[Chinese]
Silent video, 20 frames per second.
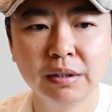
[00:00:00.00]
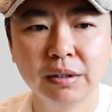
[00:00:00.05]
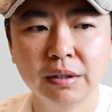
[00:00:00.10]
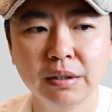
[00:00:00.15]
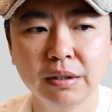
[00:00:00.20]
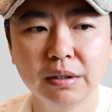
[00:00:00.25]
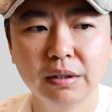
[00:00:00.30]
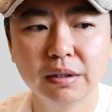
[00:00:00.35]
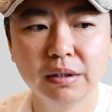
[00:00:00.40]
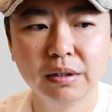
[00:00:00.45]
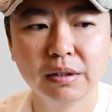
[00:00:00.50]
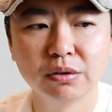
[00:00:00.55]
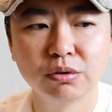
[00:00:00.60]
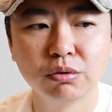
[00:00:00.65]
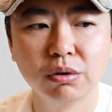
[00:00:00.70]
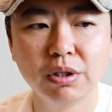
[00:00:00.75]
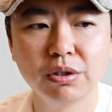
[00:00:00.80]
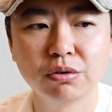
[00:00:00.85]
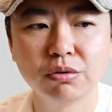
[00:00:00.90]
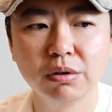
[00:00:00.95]
呃，
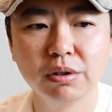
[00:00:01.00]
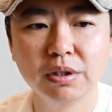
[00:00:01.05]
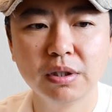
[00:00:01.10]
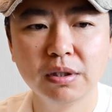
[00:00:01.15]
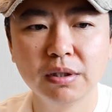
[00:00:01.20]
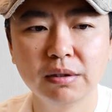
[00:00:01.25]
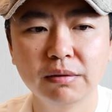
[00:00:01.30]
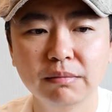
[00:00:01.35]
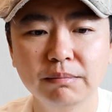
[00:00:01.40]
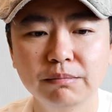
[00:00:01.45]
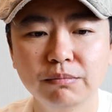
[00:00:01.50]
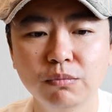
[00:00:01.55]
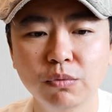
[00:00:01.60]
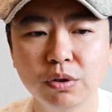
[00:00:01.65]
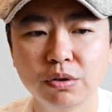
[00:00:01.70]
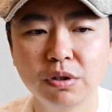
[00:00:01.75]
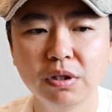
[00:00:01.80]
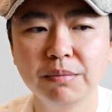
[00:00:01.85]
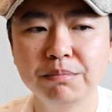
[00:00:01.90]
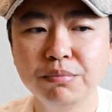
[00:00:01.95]
所以说呢，我
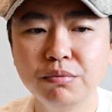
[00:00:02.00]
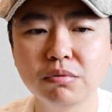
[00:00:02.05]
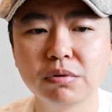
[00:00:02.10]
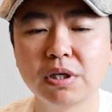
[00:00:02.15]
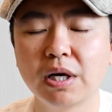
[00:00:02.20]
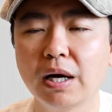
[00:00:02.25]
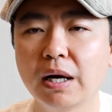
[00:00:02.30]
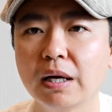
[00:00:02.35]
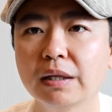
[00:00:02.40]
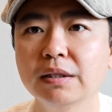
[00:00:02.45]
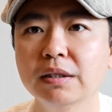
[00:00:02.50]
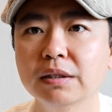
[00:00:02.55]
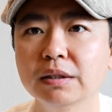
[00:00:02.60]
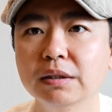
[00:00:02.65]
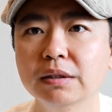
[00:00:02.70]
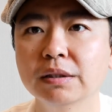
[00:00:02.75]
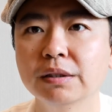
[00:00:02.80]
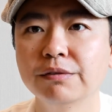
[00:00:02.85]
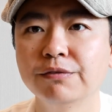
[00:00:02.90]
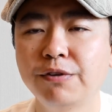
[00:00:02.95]
觉得不查呢，
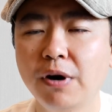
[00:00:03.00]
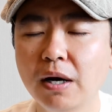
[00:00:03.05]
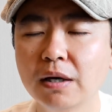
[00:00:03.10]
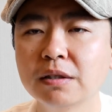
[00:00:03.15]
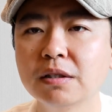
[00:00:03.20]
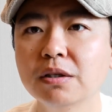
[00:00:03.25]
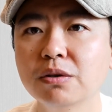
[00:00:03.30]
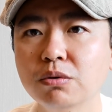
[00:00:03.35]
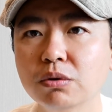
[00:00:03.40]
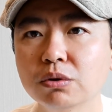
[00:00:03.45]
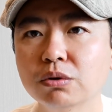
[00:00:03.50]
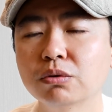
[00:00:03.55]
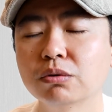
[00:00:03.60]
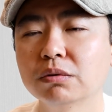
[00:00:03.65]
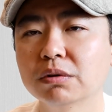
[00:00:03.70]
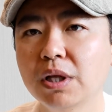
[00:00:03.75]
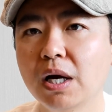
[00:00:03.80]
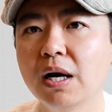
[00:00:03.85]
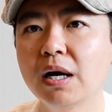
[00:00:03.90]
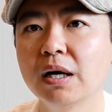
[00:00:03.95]
发生过
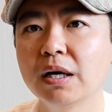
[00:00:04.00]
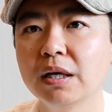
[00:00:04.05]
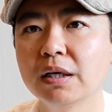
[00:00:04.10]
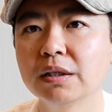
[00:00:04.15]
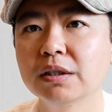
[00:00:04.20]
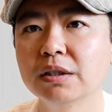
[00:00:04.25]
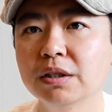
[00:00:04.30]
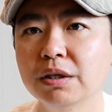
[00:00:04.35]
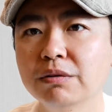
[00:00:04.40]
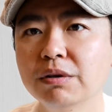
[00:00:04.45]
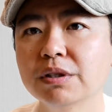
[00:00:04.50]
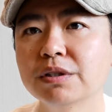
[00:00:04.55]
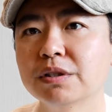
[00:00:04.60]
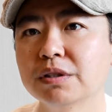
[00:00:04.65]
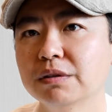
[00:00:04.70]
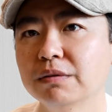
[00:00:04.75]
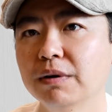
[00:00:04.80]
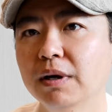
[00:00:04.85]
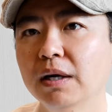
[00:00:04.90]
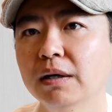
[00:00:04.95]
大量的人员死
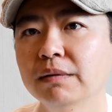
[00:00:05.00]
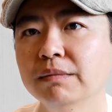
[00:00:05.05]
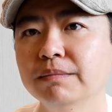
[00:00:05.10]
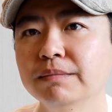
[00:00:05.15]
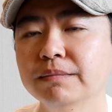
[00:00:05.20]
亡，